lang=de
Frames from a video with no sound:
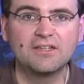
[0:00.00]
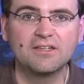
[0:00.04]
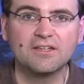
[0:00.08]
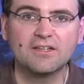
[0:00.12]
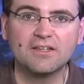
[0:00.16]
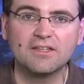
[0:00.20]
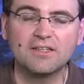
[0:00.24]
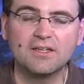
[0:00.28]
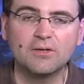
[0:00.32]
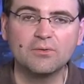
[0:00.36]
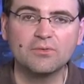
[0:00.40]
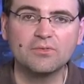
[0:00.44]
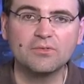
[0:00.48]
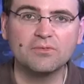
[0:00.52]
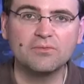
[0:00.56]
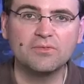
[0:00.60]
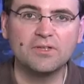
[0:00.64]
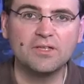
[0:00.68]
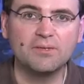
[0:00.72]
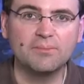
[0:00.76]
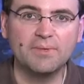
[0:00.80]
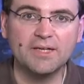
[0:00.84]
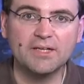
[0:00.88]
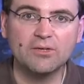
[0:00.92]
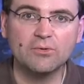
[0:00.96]
Genauso
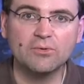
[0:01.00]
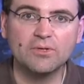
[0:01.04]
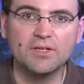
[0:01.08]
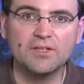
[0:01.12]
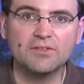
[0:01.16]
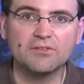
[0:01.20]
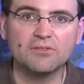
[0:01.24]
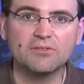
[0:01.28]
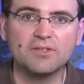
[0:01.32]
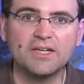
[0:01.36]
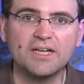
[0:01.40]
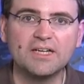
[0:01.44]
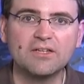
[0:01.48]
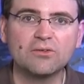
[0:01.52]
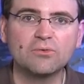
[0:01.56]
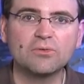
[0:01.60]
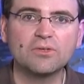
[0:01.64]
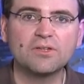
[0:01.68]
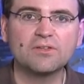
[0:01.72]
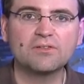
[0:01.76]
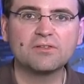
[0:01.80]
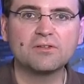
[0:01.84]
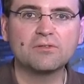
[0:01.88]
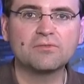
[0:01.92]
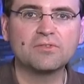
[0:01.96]
wie macOS und
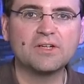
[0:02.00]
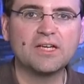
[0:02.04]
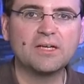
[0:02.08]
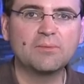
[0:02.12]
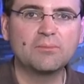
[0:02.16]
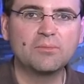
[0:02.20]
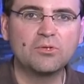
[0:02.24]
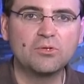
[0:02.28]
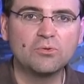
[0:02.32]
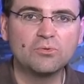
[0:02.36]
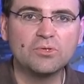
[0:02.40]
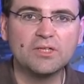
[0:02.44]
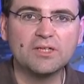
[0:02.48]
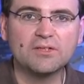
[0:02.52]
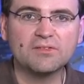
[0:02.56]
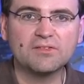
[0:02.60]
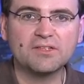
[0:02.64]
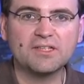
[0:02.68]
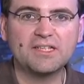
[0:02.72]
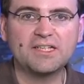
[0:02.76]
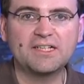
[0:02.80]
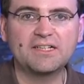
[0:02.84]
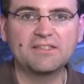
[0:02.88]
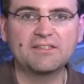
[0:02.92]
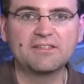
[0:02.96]
iOS auf einem
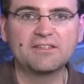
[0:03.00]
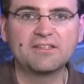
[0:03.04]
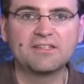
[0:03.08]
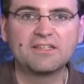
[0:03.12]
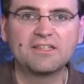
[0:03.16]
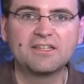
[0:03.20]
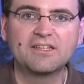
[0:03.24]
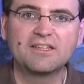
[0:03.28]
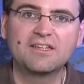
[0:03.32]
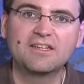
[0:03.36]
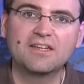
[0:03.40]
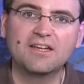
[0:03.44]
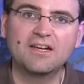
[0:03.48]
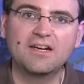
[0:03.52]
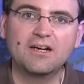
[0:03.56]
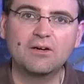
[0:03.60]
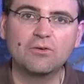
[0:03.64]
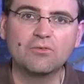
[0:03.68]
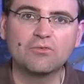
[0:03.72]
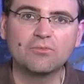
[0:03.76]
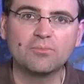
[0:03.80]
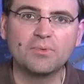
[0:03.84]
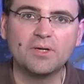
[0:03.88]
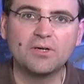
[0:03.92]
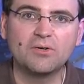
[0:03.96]
Unix-Kern
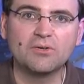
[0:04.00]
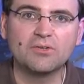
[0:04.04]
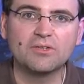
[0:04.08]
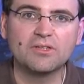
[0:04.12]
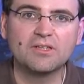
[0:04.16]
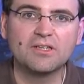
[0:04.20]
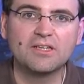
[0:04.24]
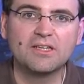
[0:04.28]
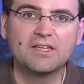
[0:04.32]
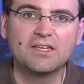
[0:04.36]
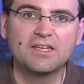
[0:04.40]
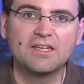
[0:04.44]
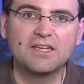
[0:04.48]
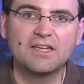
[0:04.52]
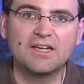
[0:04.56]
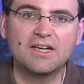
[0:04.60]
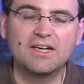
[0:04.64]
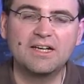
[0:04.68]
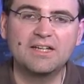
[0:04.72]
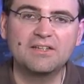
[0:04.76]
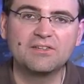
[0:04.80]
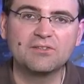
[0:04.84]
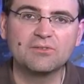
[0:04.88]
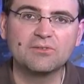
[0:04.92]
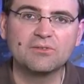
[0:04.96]
aufbauen.
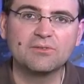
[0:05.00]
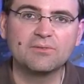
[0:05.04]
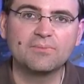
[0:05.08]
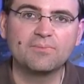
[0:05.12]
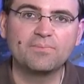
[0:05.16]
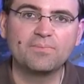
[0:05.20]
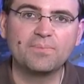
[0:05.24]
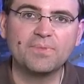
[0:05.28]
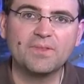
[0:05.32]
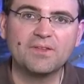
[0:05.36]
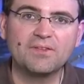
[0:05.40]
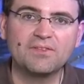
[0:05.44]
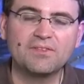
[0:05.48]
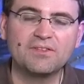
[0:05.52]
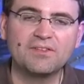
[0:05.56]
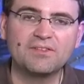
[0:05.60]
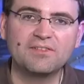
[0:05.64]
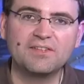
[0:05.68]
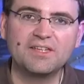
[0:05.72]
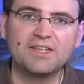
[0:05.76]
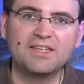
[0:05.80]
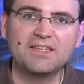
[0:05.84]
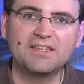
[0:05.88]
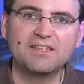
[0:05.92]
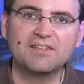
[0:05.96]
Also Sie
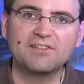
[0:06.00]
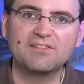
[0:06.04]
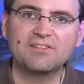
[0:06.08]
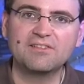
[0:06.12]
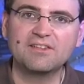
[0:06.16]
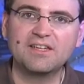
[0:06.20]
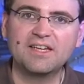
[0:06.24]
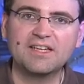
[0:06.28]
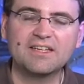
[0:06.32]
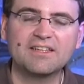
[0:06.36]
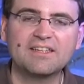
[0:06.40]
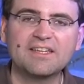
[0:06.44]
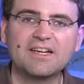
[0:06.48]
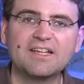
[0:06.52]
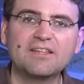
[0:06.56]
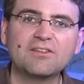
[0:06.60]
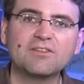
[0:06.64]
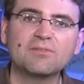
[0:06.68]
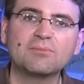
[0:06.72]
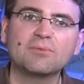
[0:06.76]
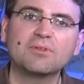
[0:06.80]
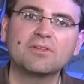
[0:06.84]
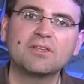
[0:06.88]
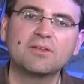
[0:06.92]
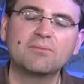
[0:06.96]
sehen, dass eigentlich
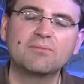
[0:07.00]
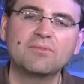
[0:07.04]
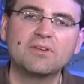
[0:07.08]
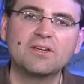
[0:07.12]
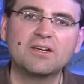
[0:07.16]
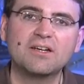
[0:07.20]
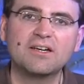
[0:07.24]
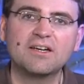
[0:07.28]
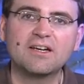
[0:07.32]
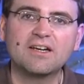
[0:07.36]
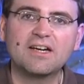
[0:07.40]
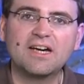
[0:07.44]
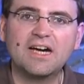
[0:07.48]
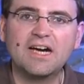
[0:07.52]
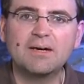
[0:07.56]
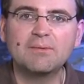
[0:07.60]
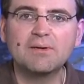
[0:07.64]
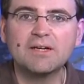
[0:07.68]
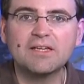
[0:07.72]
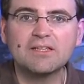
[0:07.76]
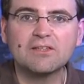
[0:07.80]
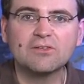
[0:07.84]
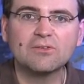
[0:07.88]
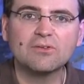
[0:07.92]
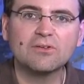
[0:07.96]
alles, mit dem wir
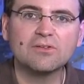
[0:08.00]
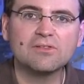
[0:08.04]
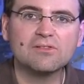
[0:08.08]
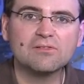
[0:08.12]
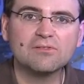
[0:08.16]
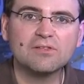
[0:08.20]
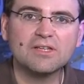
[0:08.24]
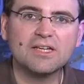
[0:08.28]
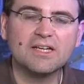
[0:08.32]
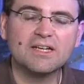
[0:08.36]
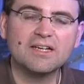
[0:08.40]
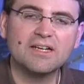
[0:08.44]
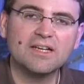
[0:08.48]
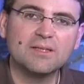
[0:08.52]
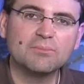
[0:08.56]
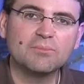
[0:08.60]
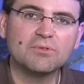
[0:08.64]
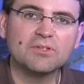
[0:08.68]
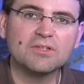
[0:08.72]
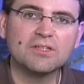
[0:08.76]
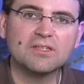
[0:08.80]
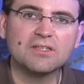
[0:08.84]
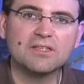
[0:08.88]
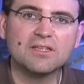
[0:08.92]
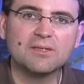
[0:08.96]
arbeiten heutzutage an
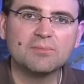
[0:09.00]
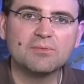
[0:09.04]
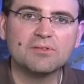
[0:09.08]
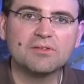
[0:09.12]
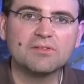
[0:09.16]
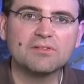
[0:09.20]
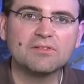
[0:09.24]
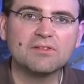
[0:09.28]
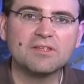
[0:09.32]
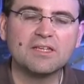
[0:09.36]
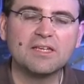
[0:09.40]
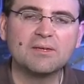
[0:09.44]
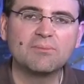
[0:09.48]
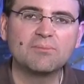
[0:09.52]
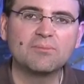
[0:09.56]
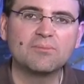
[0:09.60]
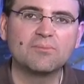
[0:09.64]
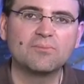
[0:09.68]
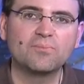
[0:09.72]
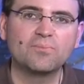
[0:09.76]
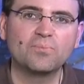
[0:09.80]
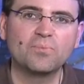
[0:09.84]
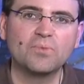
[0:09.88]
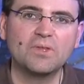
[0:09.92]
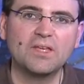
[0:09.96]

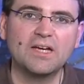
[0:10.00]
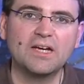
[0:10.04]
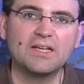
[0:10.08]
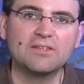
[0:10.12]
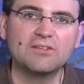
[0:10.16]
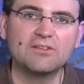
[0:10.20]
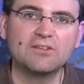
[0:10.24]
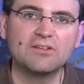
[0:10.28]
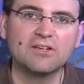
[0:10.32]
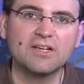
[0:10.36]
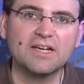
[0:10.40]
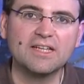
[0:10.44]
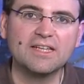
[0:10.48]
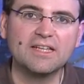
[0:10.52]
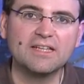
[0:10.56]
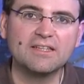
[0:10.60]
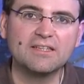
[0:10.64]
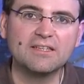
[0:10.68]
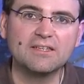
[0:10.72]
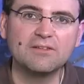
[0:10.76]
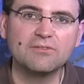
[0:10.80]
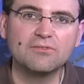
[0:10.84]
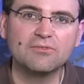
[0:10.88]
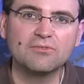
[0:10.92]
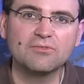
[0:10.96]
Betriebssystemen, ja eine
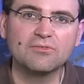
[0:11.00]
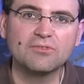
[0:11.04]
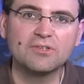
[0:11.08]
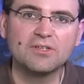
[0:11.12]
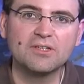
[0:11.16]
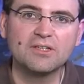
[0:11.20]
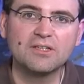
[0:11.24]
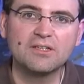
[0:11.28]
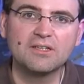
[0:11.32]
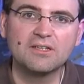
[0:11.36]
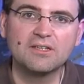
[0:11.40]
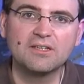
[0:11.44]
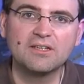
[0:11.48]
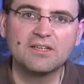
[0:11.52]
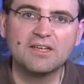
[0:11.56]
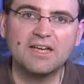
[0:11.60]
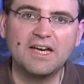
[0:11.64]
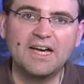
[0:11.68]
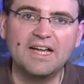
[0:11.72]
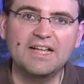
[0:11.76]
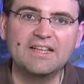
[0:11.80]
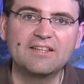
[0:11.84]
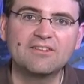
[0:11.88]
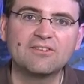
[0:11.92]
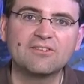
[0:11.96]
relativ
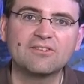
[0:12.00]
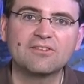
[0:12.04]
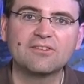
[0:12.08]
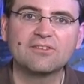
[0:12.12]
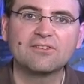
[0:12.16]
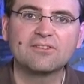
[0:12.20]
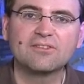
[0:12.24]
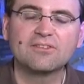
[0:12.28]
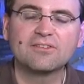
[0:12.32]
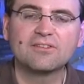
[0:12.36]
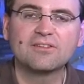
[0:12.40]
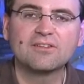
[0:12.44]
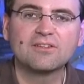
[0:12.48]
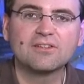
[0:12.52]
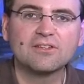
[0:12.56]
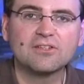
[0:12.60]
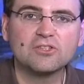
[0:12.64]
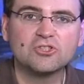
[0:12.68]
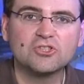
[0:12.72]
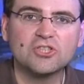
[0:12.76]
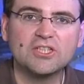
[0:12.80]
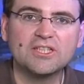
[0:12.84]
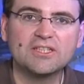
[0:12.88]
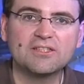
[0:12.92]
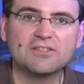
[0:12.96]
alte
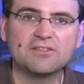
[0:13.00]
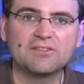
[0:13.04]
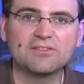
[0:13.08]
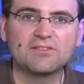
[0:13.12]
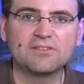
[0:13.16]
Geschichte